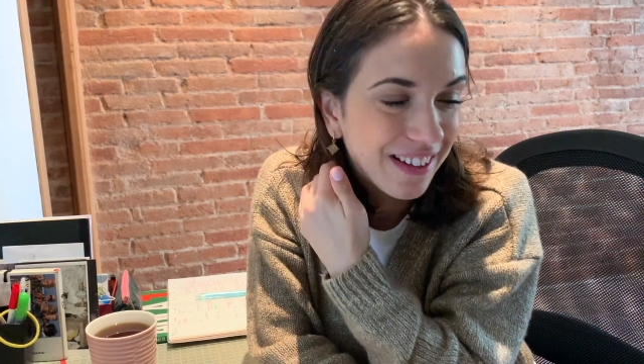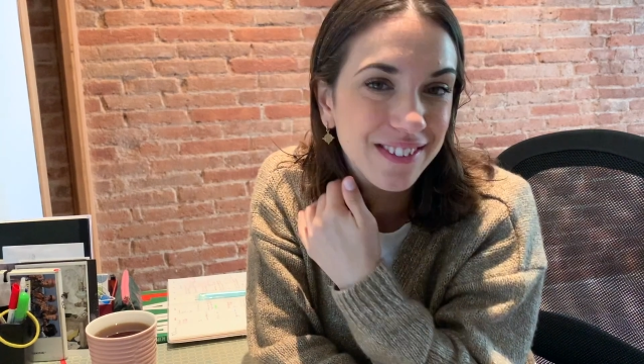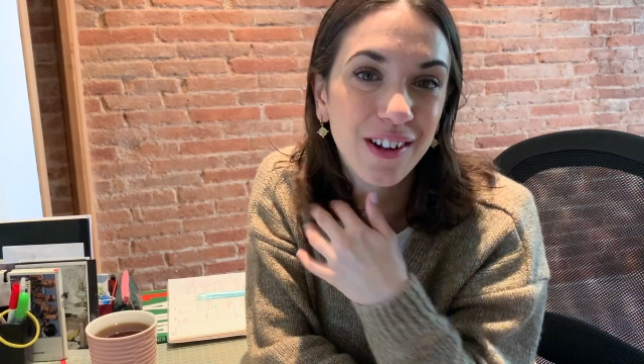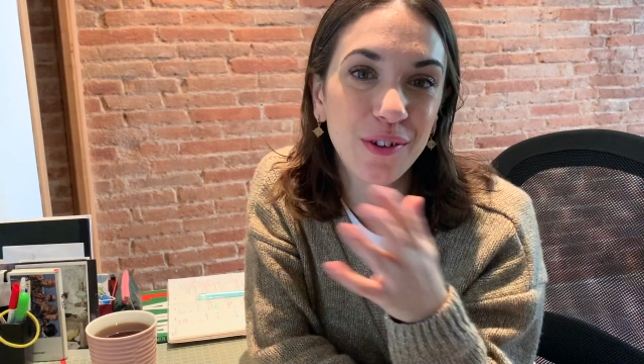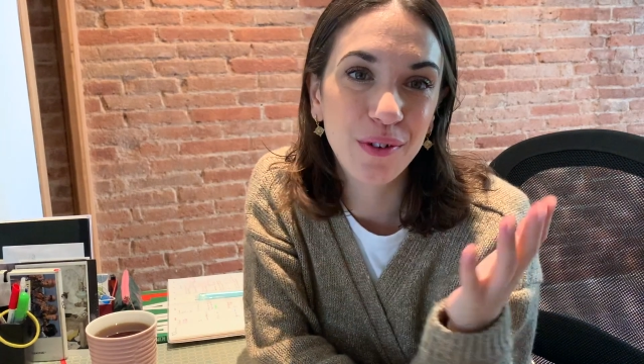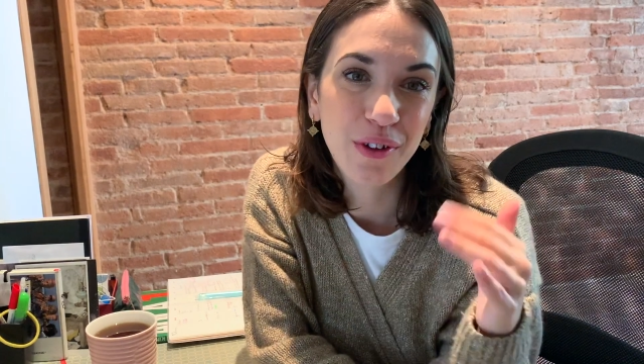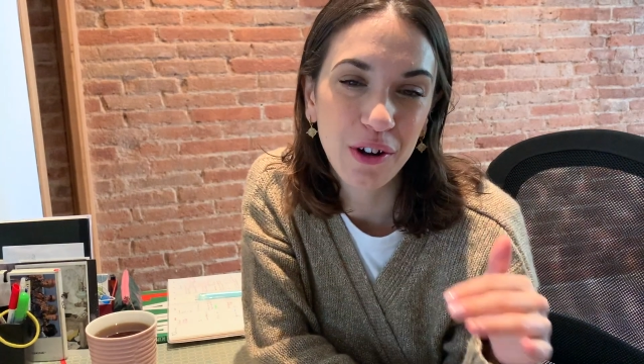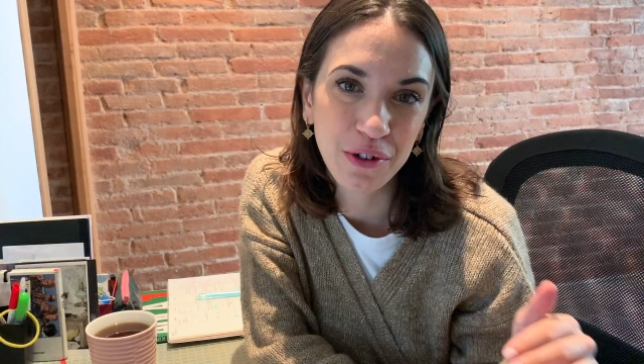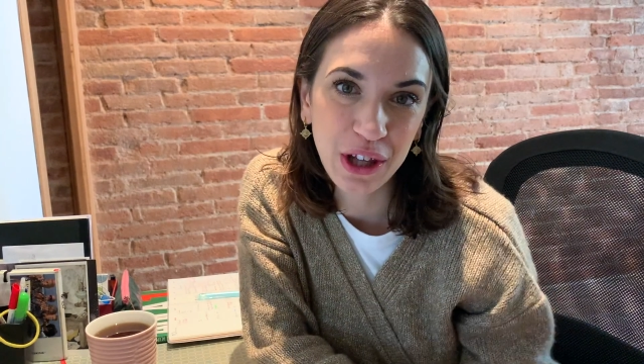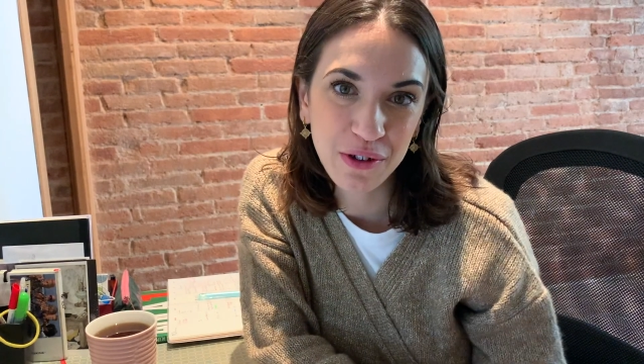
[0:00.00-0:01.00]
dans le, dans
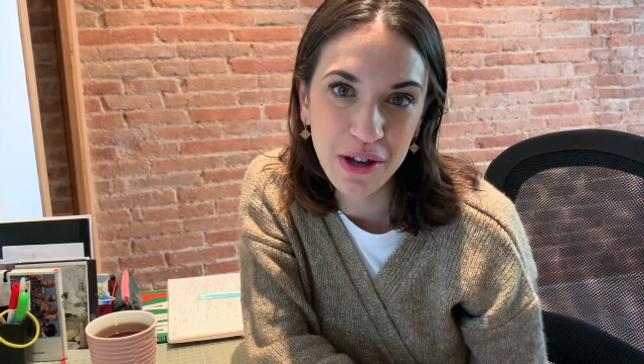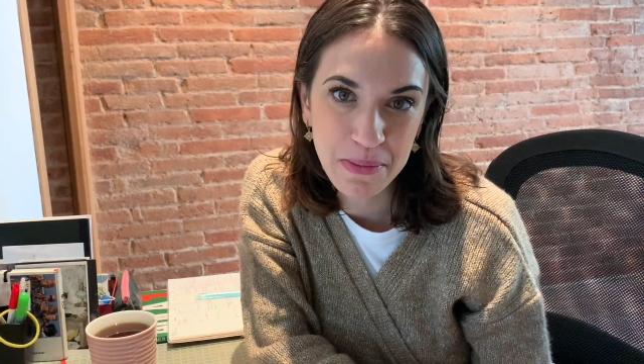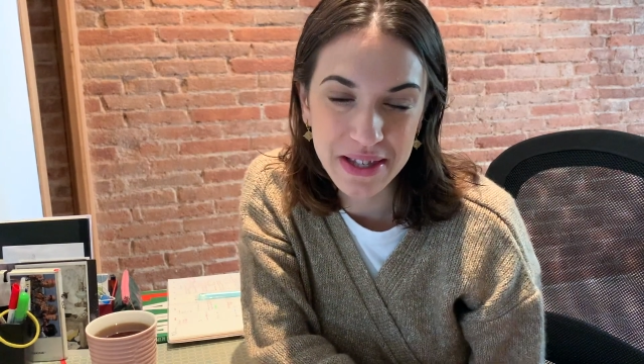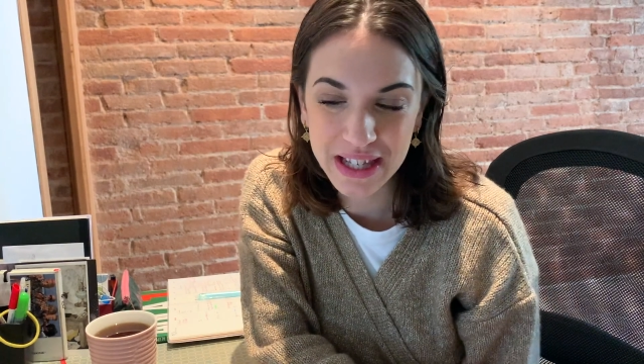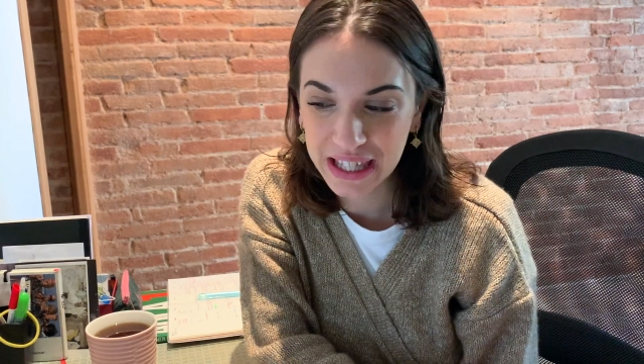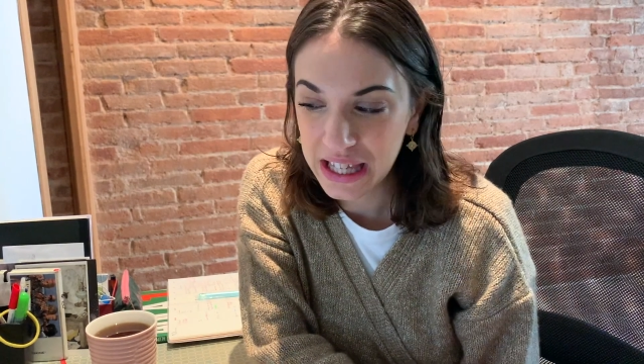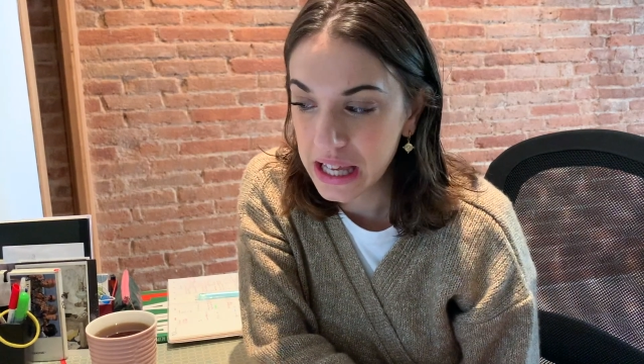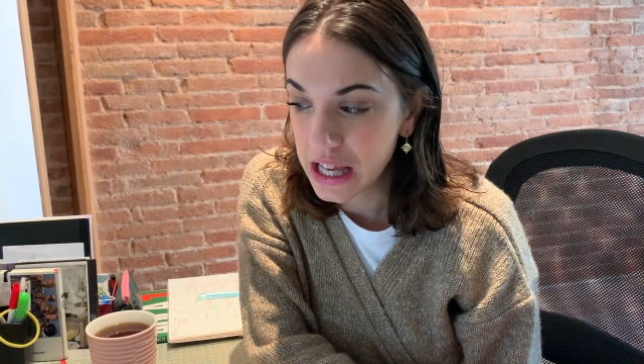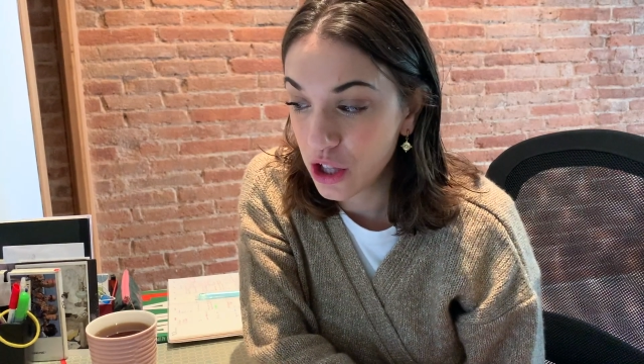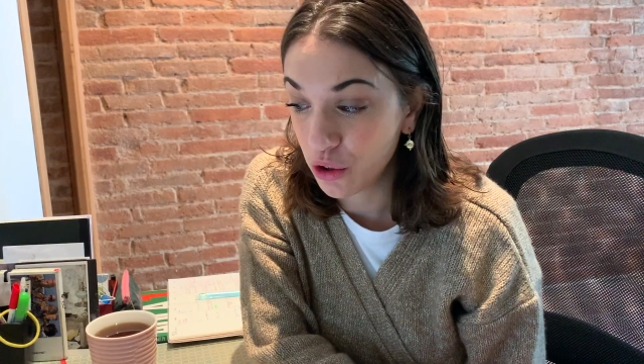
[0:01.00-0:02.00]
le rayon épicerie.
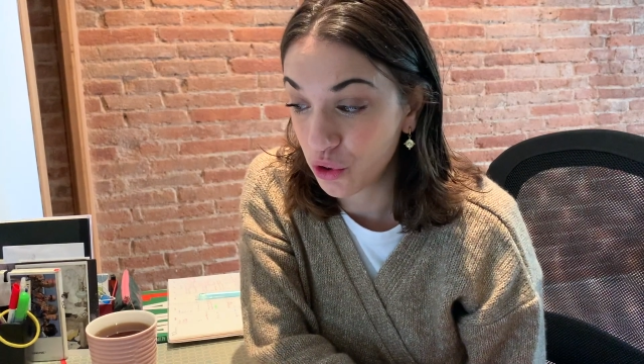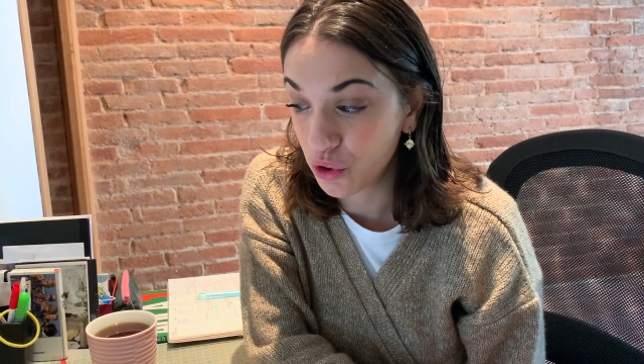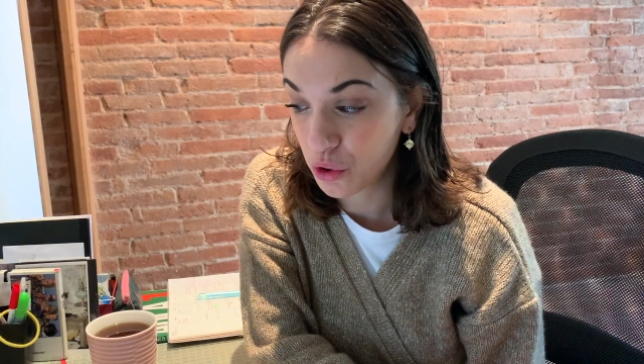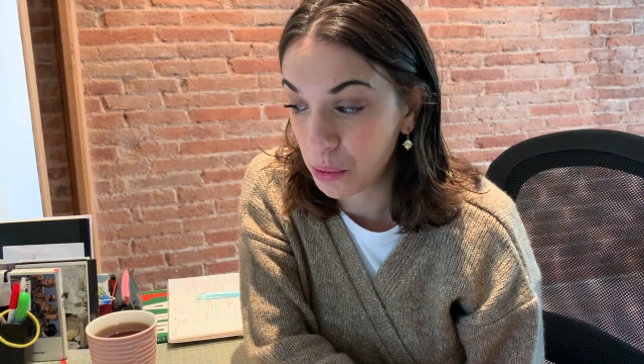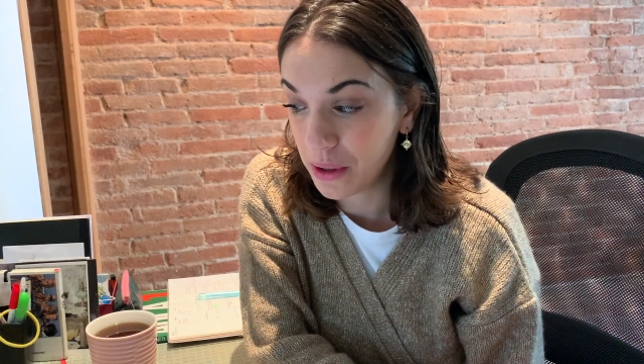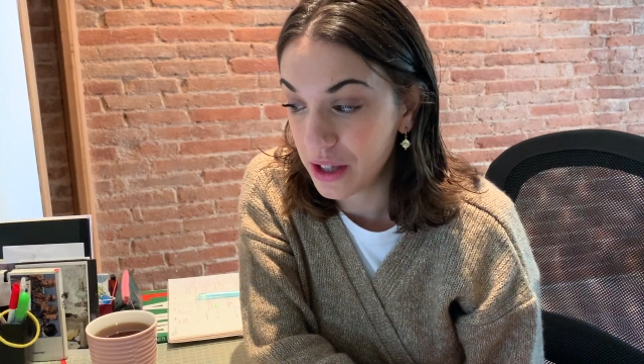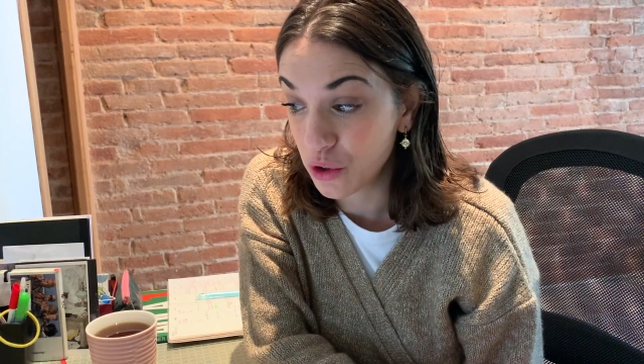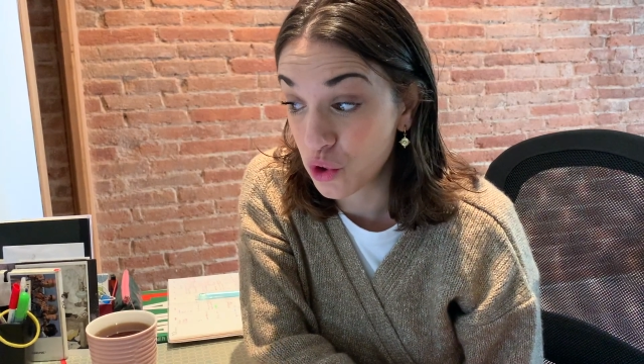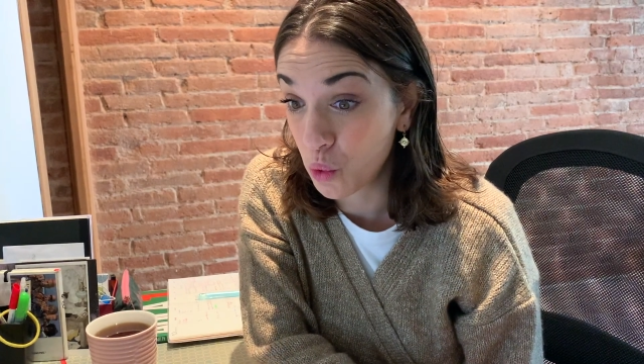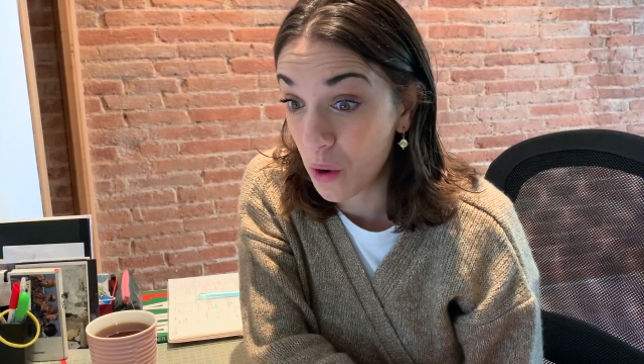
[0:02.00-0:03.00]
Donc je suis
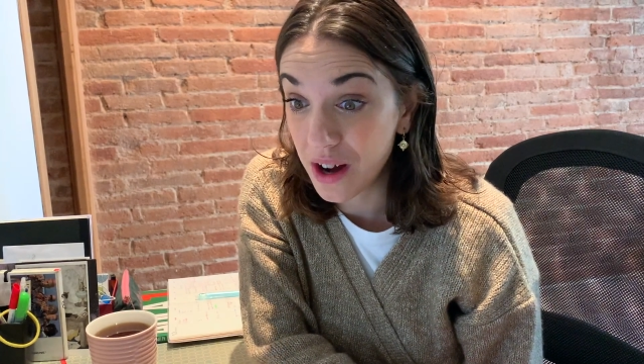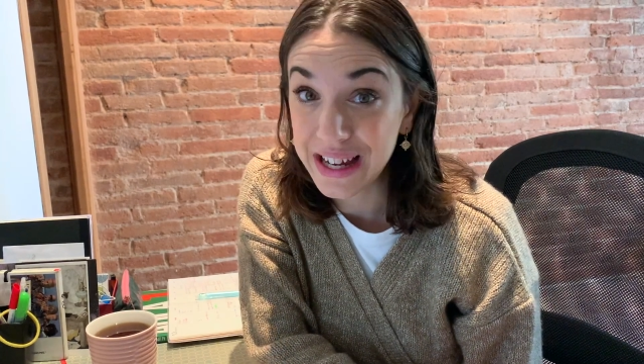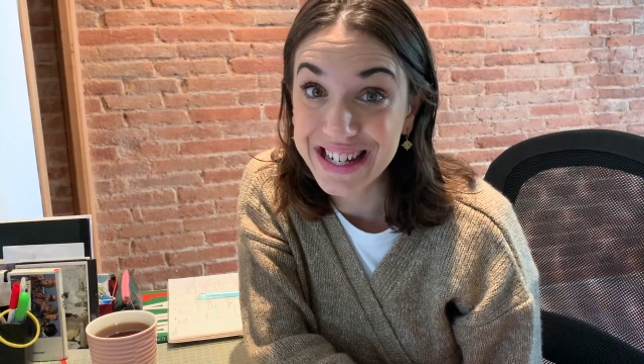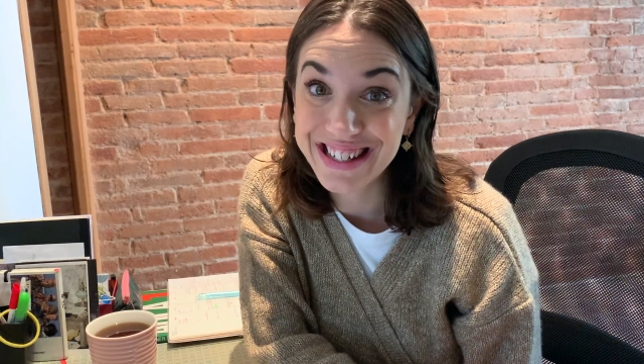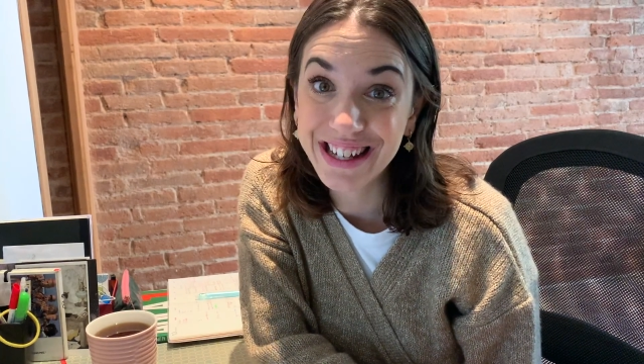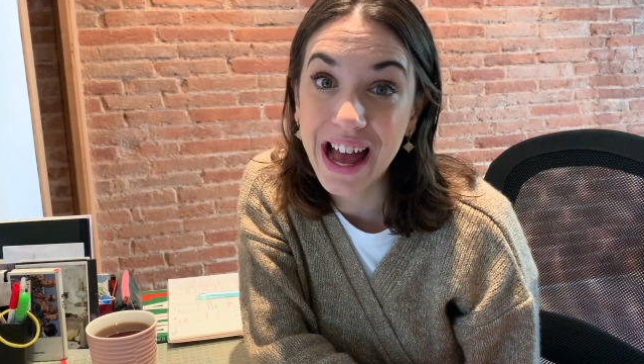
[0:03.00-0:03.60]
joie et j'ai